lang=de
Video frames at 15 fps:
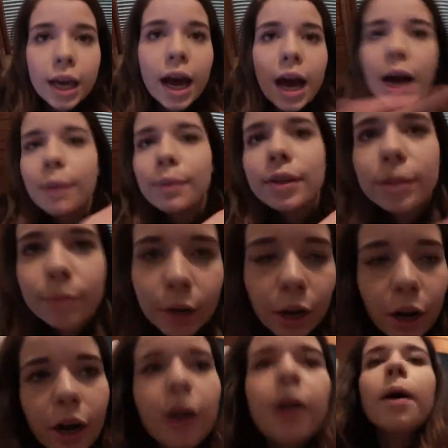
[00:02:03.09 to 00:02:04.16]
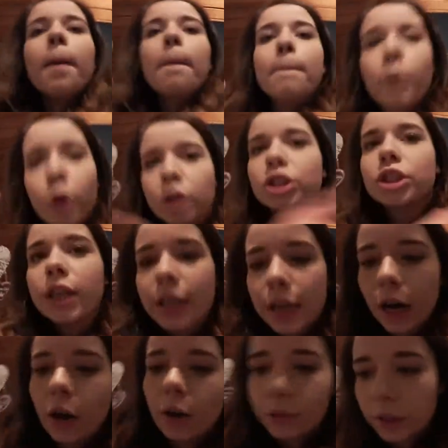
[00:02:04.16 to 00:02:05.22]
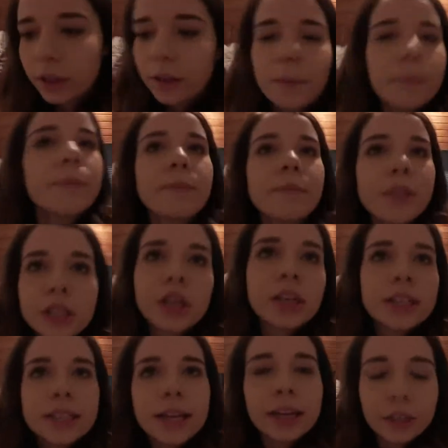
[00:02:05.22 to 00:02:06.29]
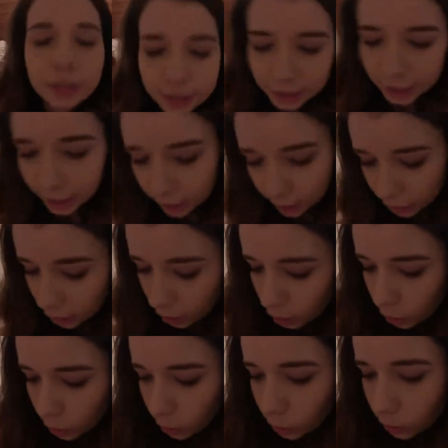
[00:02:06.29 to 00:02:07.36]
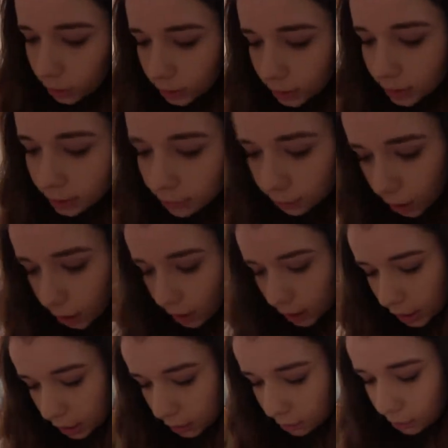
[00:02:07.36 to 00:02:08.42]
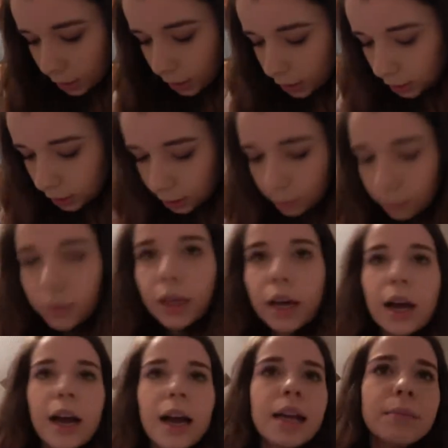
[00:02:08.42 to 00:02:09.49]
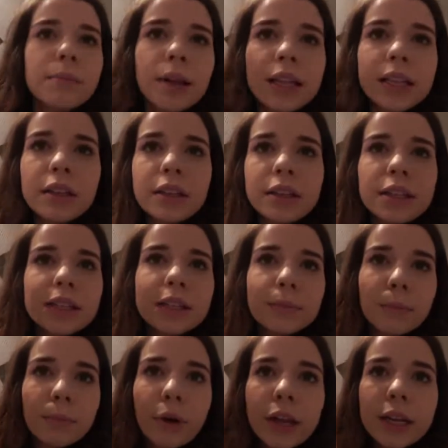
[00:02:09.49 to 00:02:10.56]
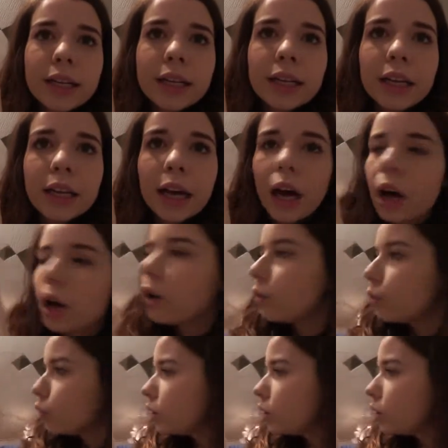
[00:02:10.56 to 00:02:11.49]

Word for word: habe ich mir noch Merch gekauft. Wie sollte es anders sein? Und zwar habe ich mir einmal hier diesen Beutel gekauft.